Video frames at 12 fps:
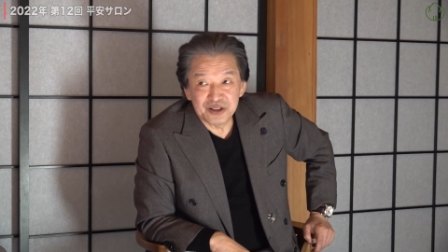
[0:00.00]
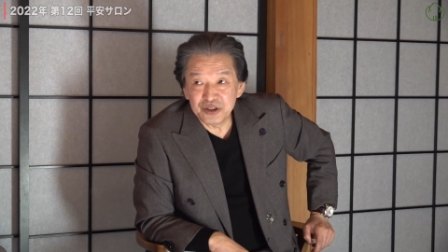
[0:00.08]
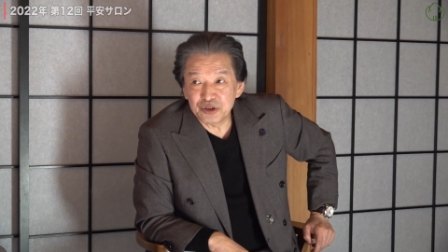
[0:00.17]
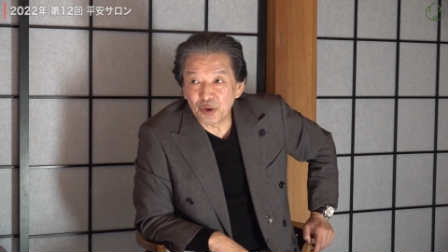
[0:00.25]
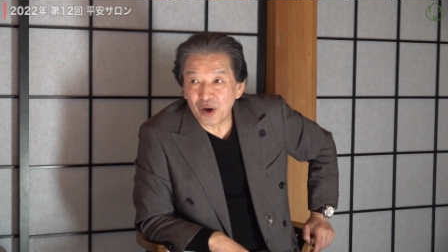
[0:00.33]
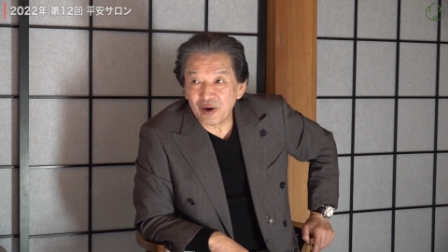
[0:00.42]

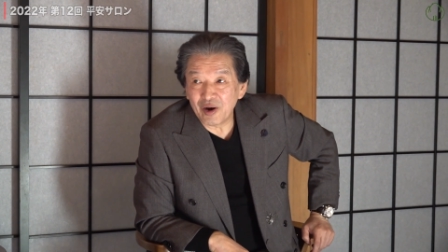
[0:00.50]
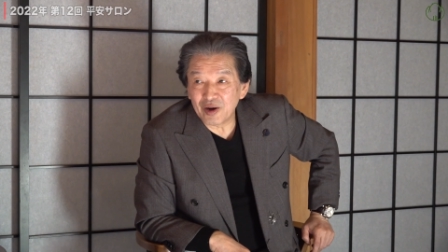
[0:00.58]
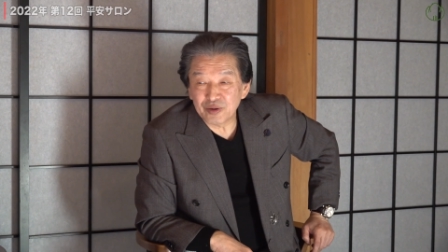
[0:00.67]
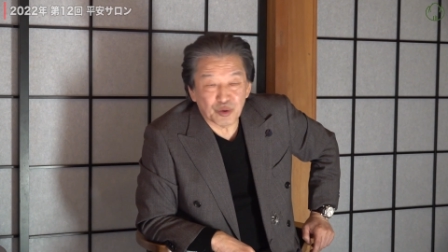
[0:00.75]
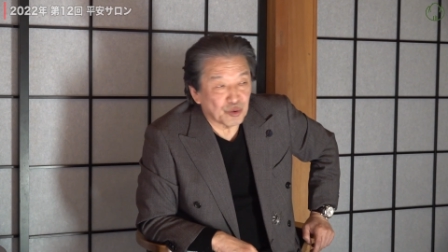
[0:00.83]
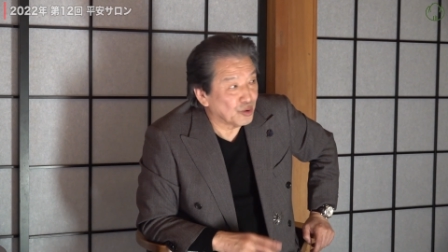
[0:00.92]
印象派
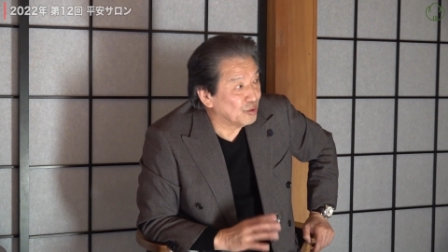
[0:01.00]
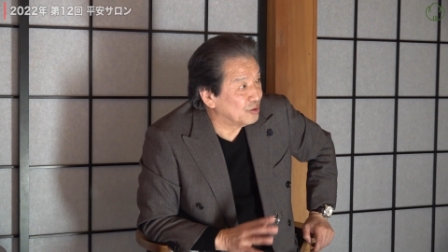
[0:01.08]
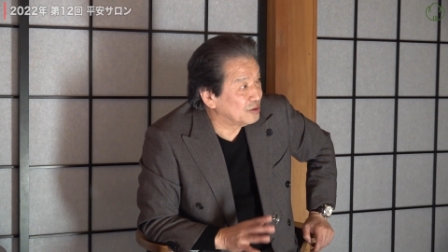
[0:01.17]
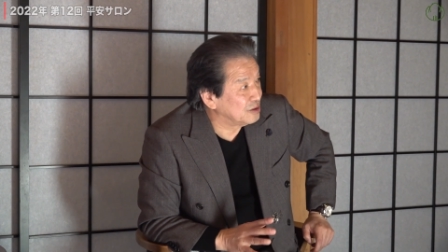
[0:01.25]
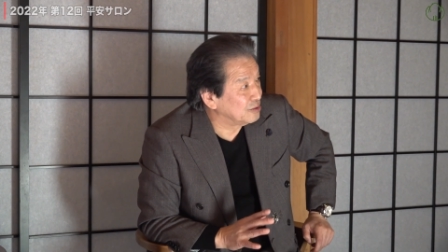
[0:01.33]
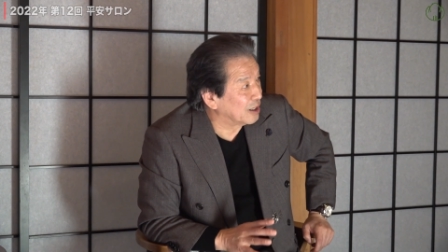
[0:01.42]
はこ
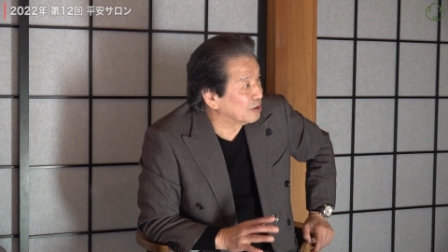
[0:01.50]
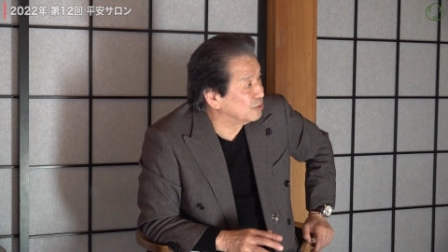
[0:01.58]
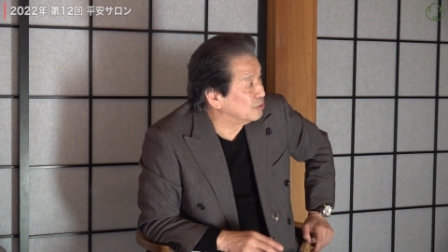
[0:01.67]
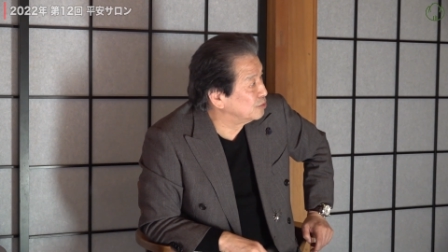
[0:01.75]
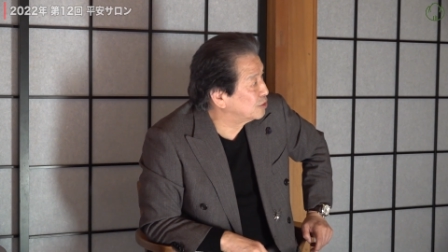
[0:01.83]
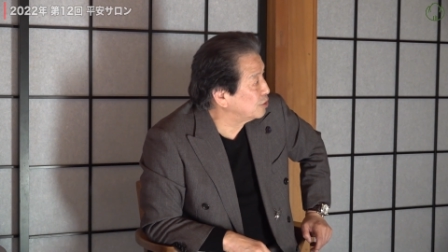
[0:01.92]
のいわゆ
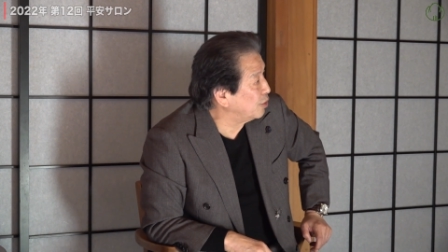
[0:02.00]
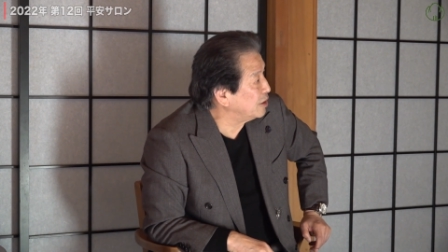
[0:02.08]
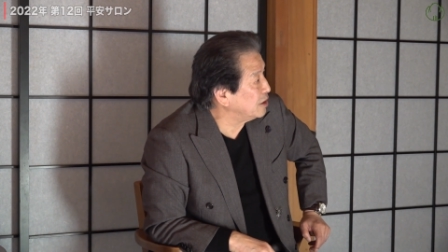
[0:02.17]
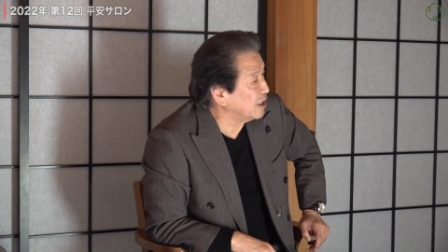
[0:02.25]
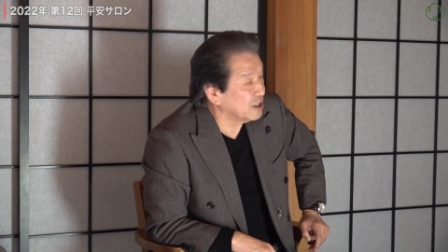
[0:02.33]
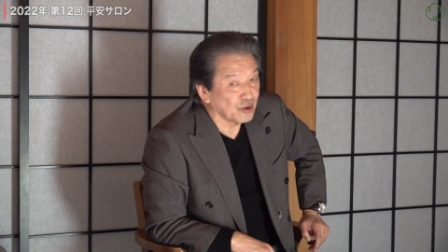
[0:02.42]
る浮世絵
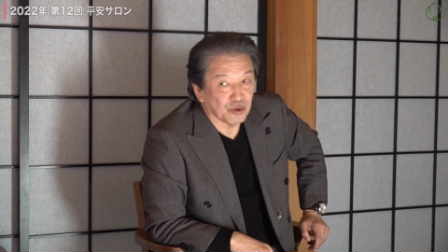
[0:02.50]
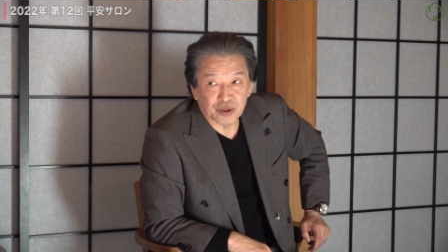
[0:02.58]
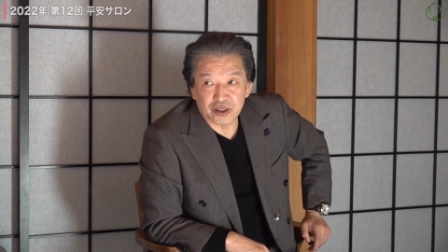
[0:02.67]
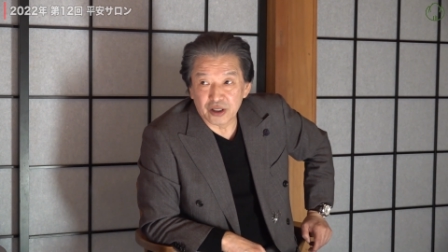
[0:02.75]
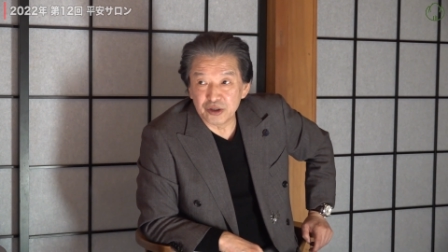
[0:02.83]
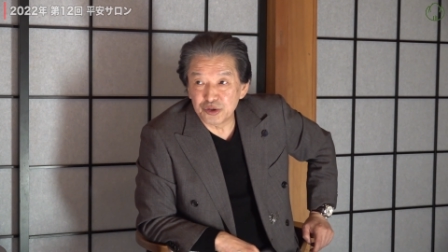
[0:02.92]
に影響を
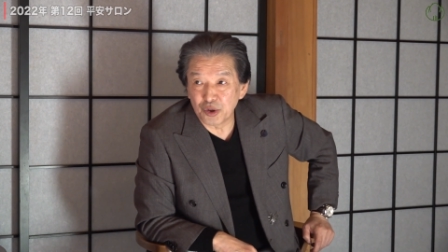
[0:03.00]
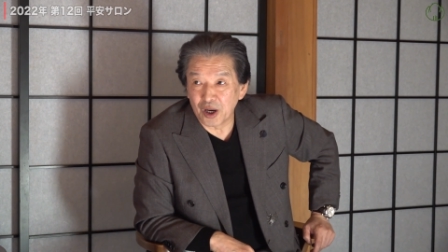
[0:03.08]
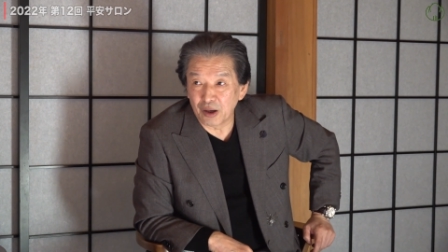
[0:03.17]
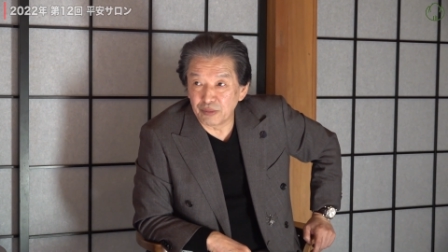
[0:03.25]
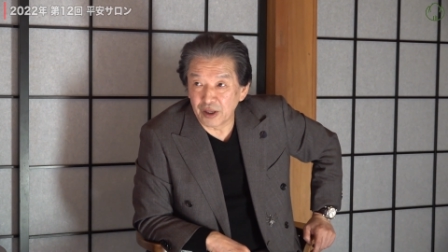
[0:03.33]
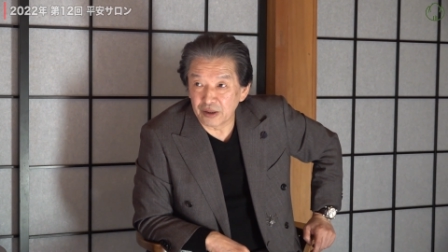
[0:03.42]
受けた印象
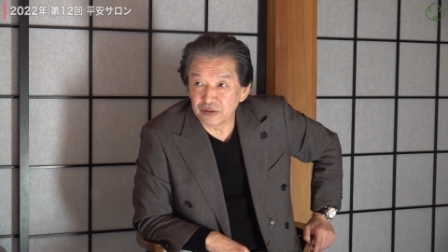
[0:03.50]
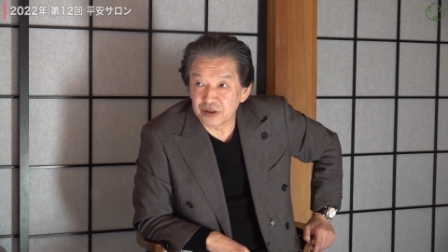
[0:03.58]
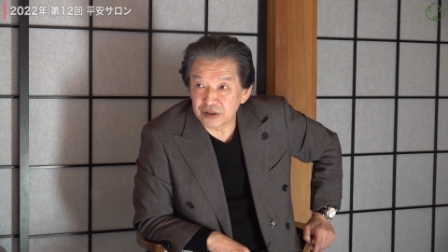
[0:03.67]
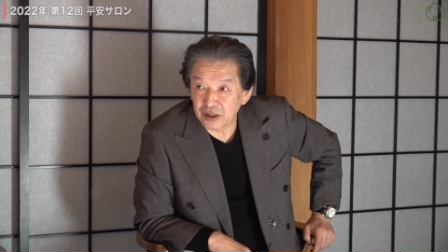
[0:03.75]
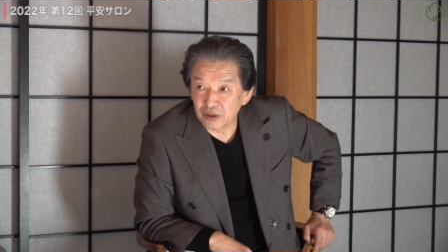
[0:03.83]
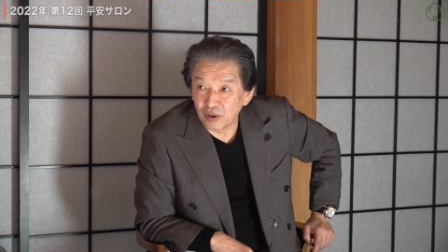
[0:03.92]
派が生まれるん
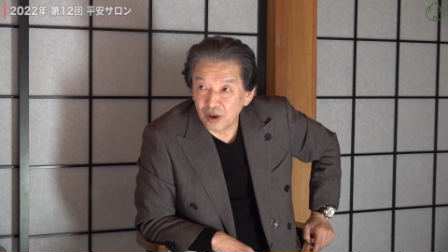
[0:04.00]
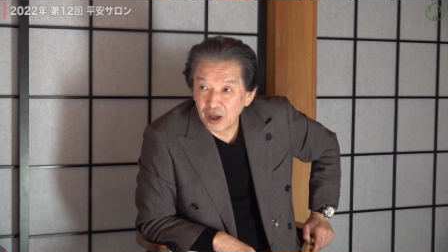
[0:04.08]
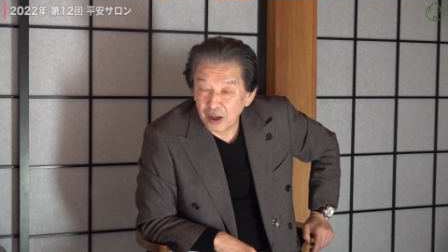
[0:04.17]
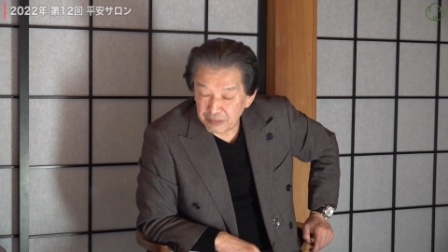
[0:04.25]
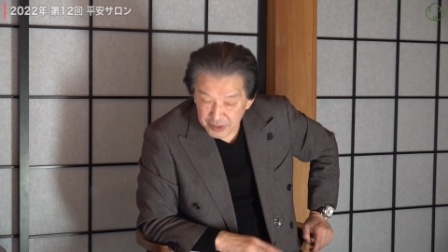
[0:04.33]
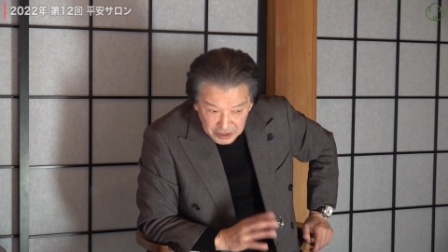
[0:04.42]
ですけど
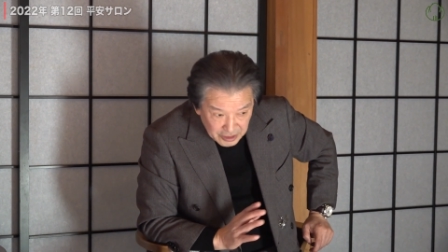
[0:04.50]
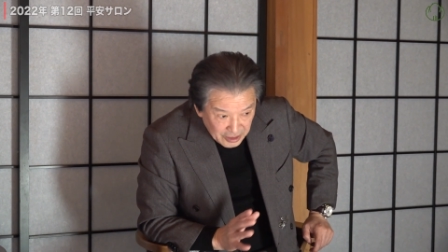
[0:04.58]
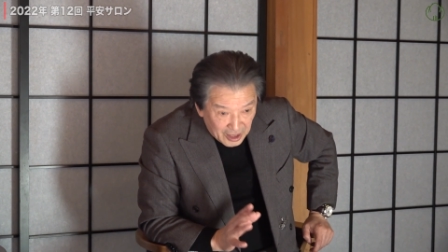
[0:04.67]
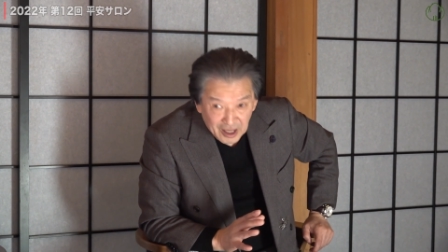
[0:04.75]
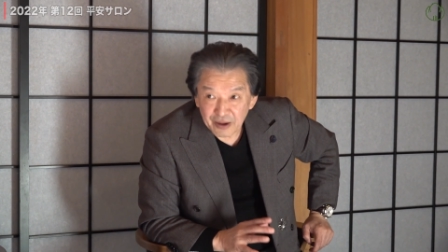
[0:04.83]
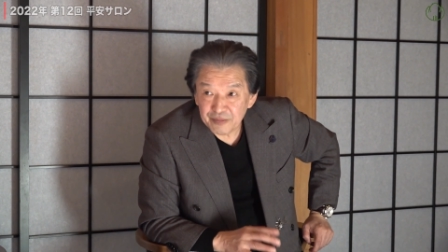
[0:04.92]
みん
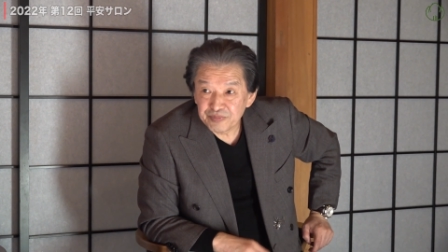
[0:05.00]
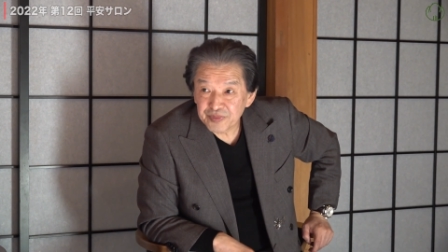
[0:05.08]
な